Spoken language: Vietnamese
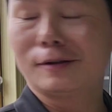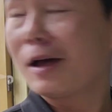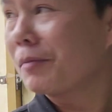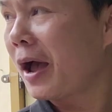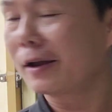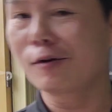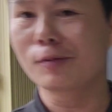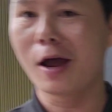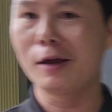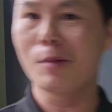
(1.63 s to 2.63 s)
Từ năm
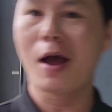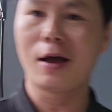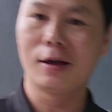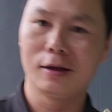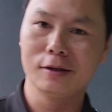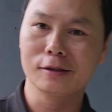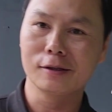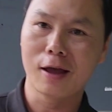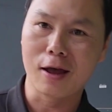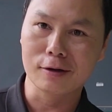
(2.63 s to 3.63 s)
2023, à, Yến
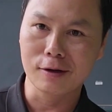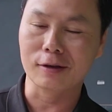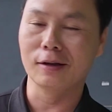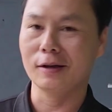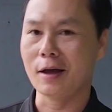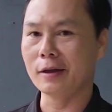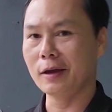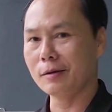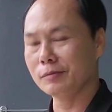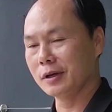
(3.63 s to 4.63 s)
Sơn Hà được à,
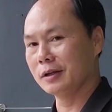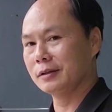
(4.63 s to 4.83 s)
anh em